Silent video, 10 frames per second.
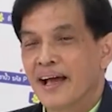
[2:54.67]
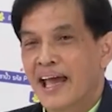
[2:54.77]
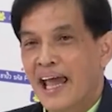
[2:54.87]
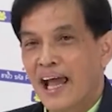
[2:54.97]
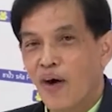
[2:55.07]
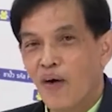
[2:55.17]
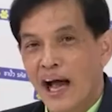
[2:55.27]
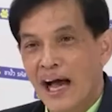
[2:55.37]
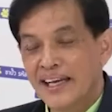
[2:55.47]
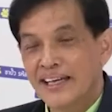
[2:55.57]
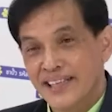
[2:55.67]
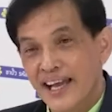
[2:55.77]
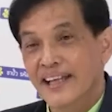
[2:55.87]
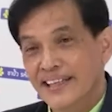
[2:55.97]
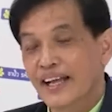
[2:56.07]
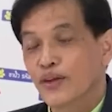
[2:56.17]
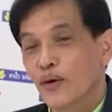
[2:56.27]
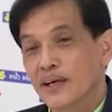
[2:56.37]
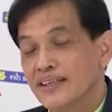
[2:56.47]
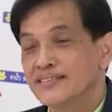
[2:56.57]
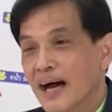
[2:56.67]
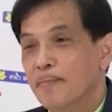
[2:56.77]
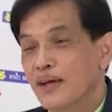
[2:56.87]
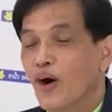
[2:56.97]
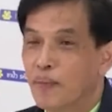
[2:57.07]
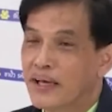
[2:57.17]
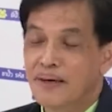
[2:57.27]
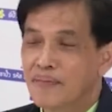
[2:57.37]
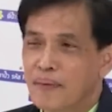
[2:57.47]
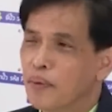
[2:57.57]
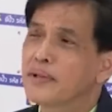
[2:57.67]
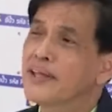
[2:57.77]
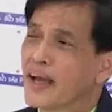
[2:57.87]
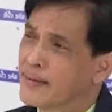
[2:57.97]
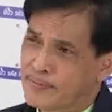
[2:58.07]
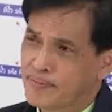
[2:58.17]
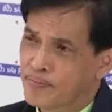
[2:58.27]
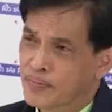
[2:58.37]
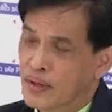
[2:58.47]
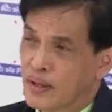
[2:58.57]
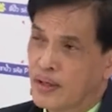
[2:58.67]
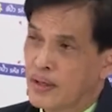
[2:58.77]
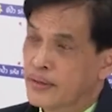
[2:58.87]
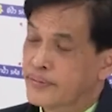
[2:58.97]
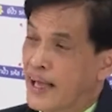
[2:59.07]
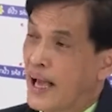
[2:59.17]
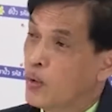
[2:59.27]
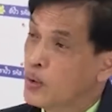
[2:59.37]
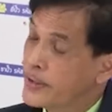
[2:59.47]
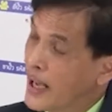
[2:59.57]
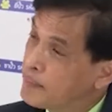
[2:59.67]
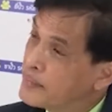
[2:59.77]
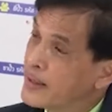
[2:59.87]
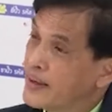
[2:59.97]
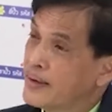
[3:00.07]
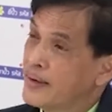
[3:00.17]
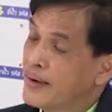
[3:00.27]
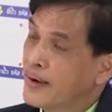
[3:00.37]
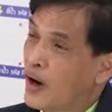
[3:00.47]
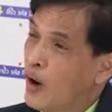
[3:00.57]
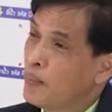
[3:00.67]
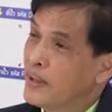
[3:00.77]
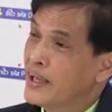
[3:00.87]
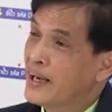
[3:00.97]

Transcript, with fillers: แค่ข้อหานี้ใช่อัตราโทษเกินสามปีออกหมายจับได้ผมไม่เดียง แต่คุณแทมเนี่ยเขามี